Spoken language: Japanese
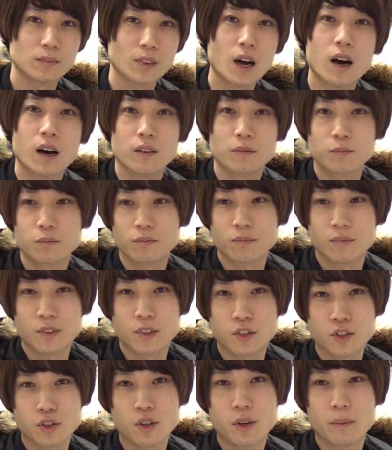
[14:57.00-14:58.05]
あ
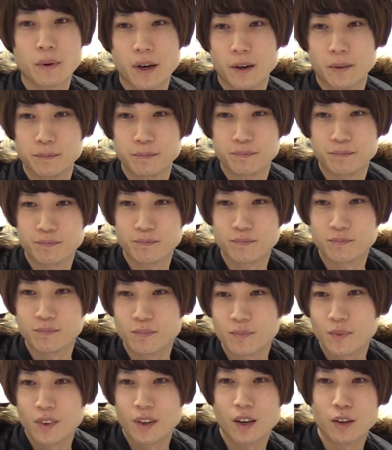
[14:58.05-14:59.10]
そういえば
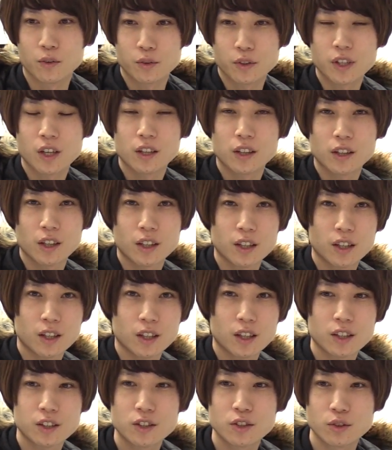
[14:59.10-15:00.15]
あの全敵
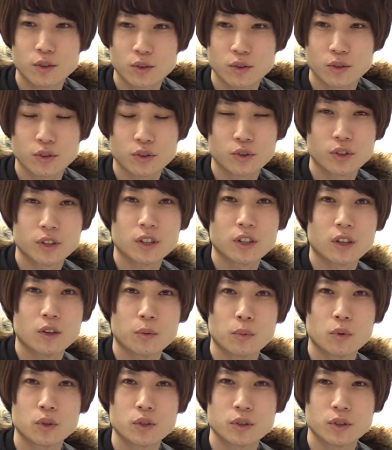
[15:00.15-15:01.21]
貫通録音消費波
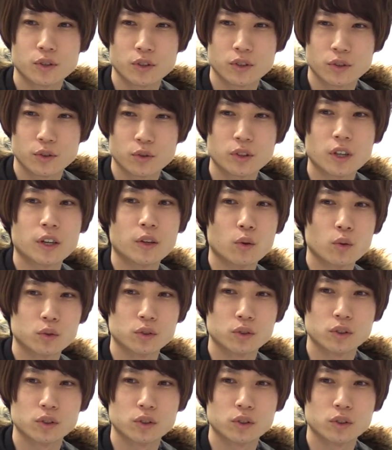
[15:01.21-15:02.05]
をボスの裏に置